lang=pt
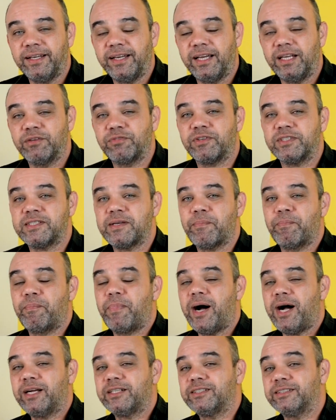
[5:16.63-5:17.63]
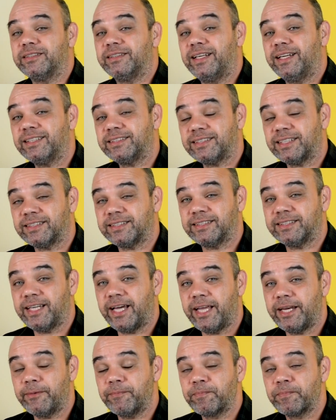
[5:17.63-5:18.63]
ele fazer parte dessa
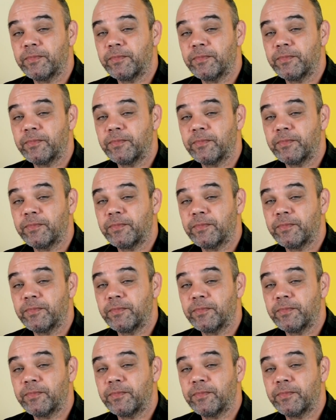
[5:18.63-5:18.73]
série.